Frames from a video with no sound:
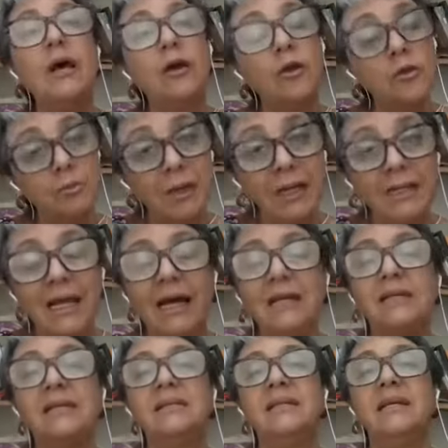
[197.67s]
que os
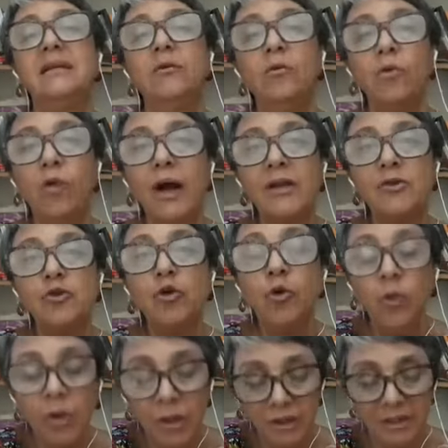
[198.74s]
militares que seriam
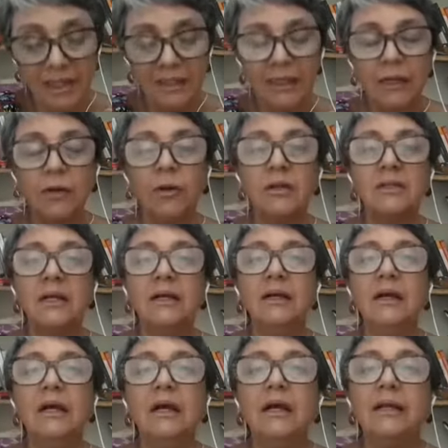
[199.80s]
guardiões né, da nossa
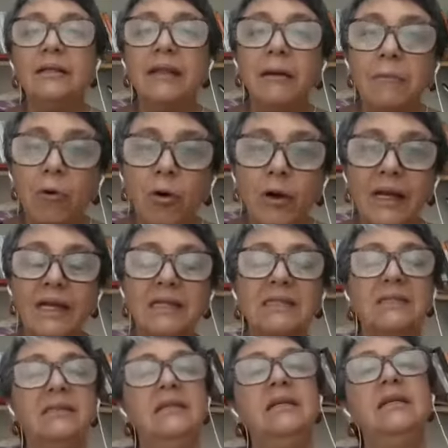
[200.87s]

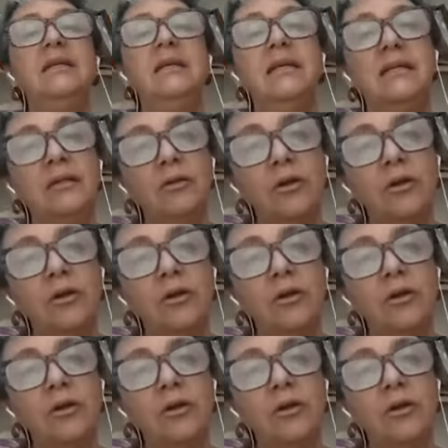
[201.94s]
democracia,